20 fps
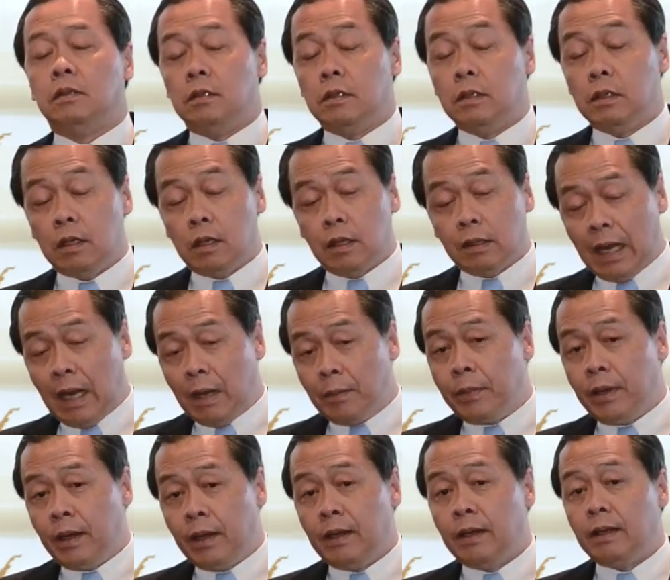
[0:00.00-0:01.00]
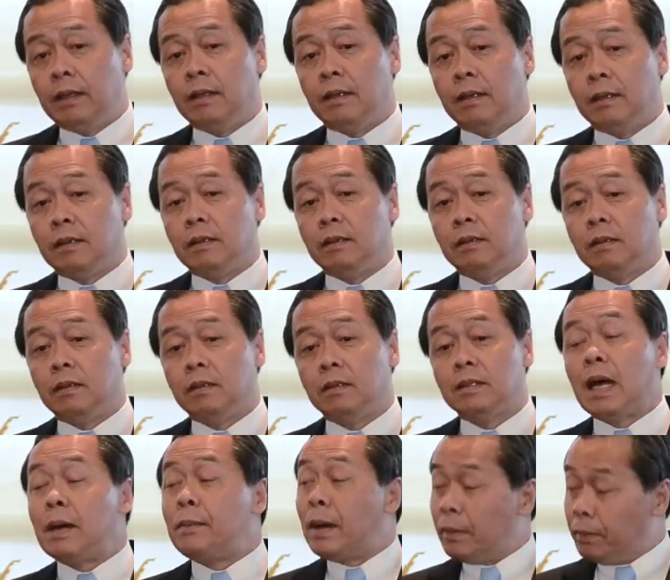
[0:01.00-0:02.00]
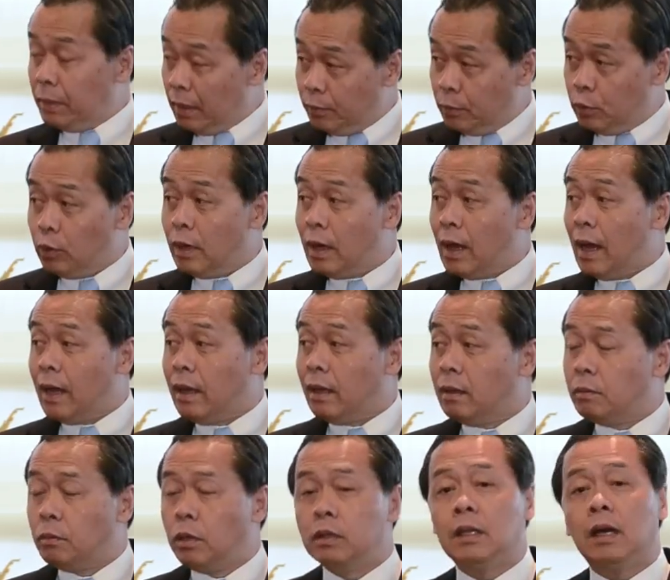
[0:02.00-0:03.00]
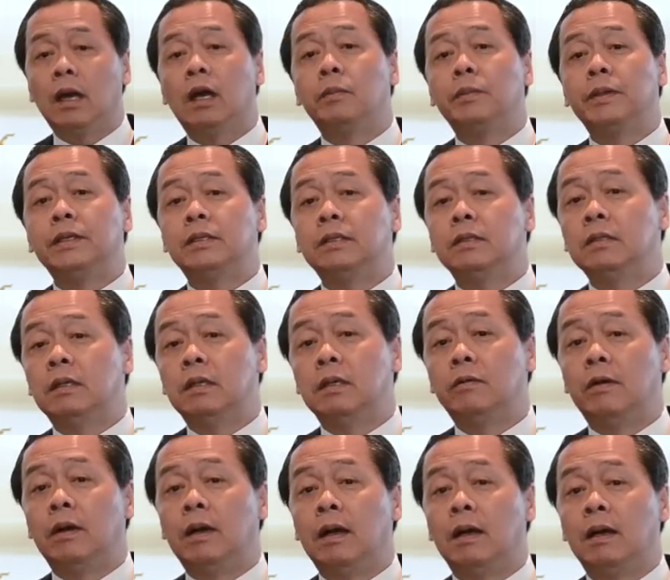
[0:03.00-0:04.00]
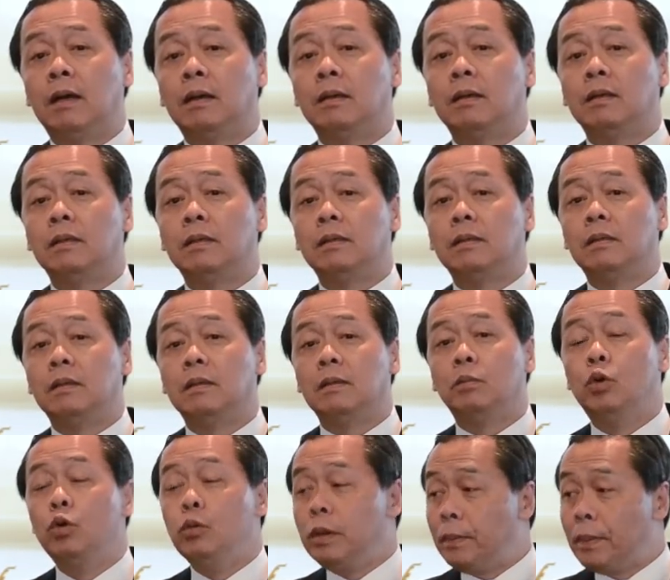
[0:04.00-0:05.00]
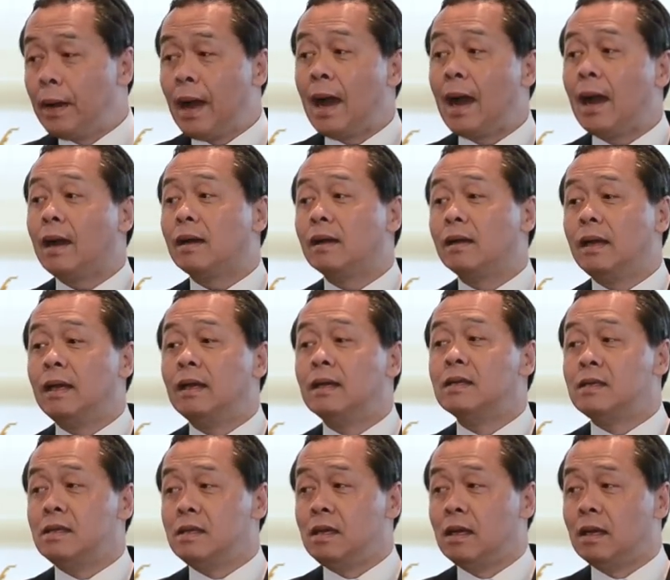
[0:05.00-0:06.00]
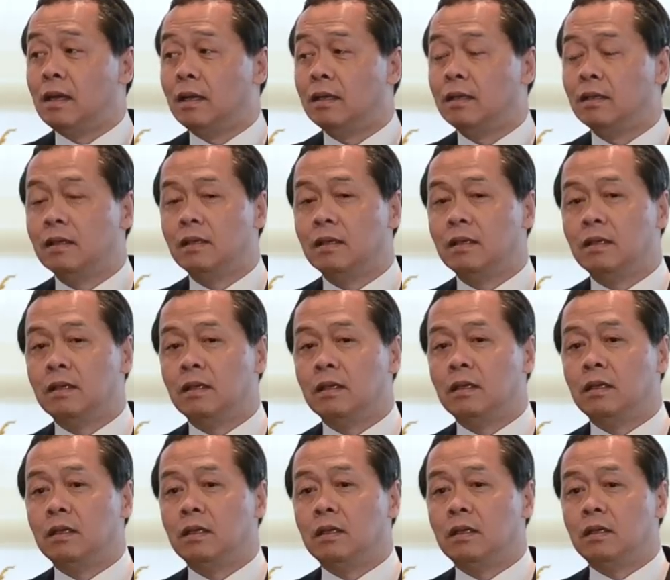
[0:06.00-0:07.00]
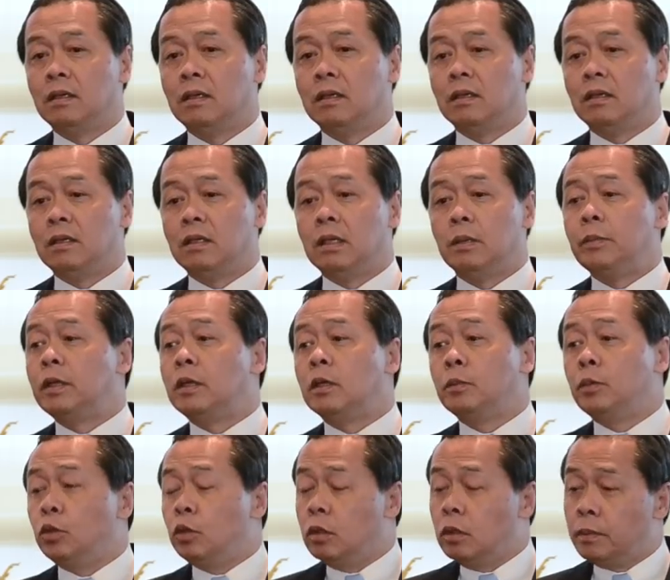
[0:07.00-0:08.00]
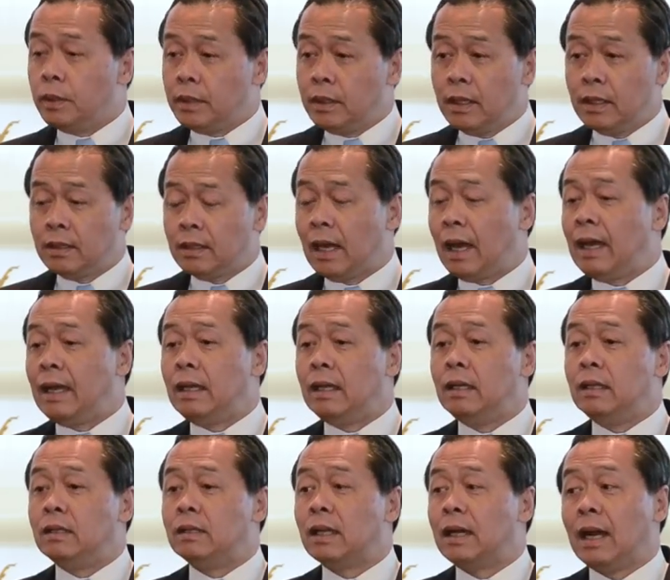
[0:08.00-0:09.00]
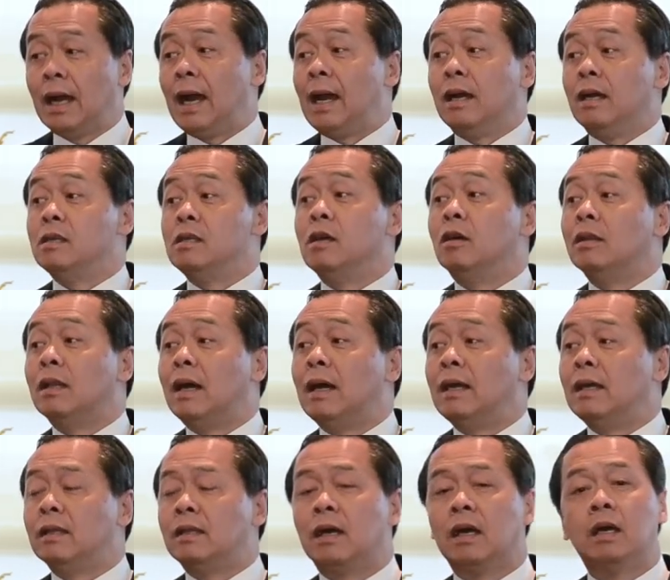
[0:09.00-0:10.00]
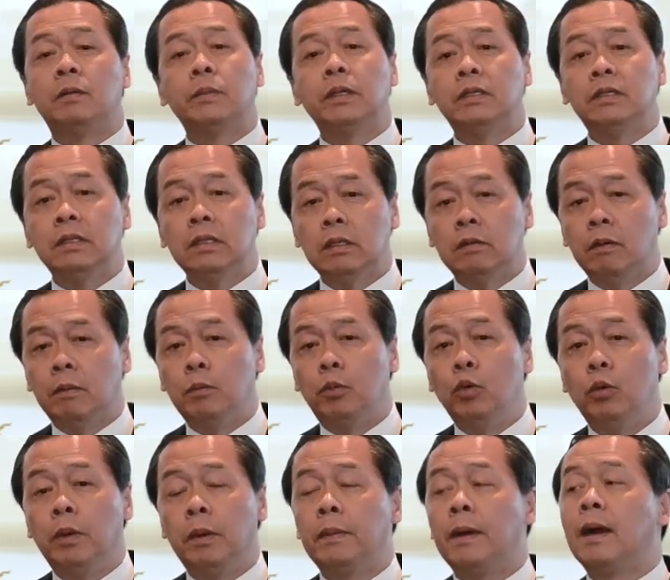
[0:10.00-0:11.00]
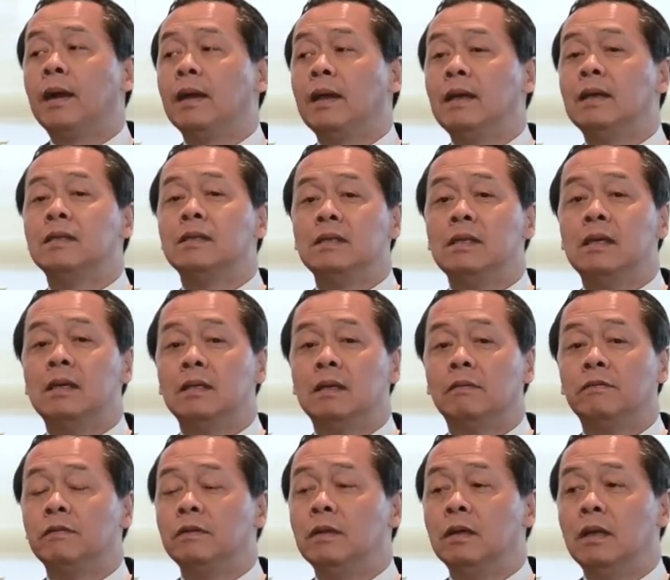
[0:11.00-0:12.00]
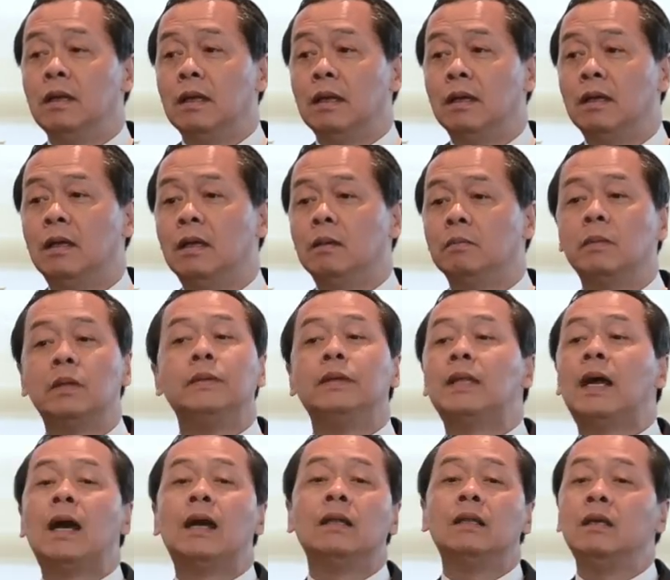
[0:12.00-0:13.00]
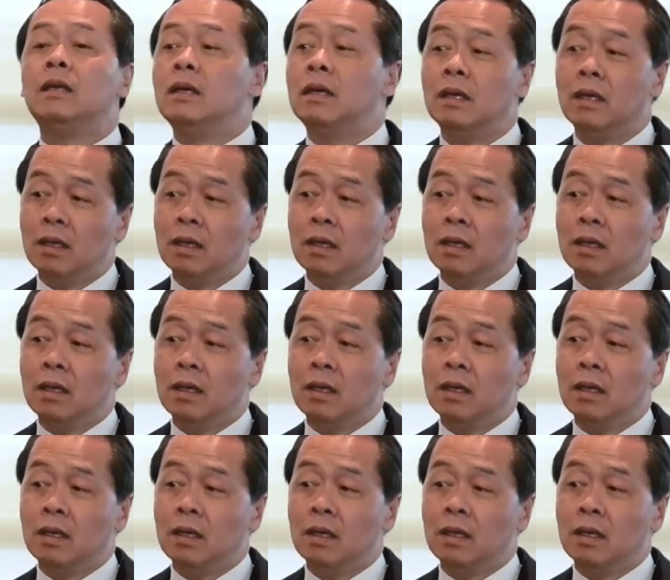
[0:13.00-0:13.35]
ซึ่งก็ทำให้สามารถเพิ่มทุนได้ เพราะถ้าเขาไม่เชื่อว่าภูมิภาคเอเชีย ยังไม่ต้องพูดถึงประเทศไทย หรือธนาคารกสิกรไทย ถ้าเขาไม่เชื่อว่าภูมิภาคเอเชียจะฟื้นเนี่ย ไม่มีทางที่